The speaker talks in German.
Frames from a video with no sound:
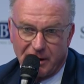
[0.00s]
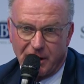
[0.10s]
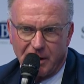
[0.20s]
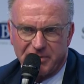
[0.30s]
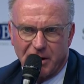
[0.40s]

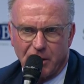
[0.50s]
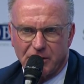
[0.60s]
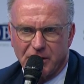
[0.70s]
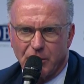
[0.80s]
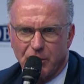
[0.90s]
Da gab es ja
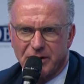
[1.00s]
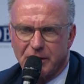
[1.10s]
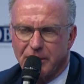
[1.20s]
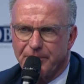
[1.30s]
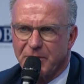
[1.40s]
auch die
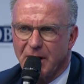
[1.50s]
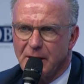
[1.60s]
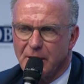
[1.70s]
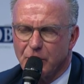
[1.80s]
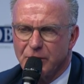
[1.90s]
großen
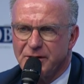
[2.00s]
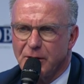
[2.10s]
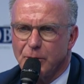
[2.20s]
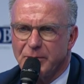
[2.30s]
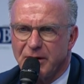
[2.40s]
äh,
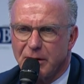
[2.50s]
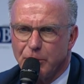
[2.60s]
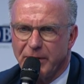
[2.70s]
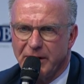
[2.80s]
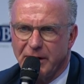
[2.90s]
Gerüchte um die
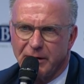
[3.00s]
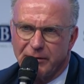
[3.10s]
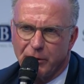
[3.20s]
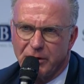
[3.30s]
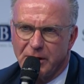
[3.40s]
Super
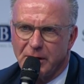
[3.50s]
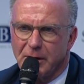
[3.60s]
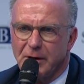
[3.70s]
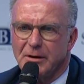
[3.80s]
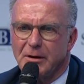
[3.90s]
League, wo
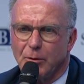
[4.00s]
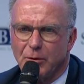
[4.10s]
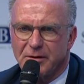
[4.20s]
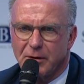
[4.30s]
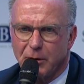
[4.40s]
die äh,
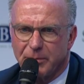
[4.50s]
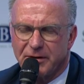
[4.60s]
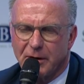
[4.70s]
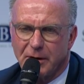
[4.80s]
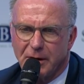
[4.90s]
großen
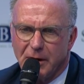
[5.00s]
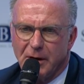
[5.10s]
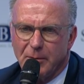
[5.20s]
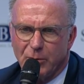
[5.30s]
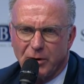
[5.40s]
Clubs dann
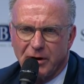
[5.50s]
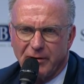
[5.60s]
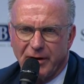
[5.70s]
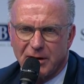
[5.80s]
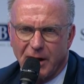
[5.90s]

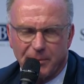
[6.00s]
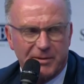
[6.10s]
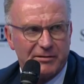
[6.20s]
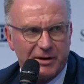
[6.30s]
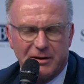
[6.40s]
möglicherweise
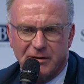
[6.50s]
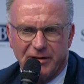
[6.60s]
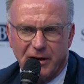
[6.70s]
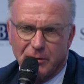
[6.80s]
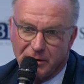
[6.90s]
abgewandert werden.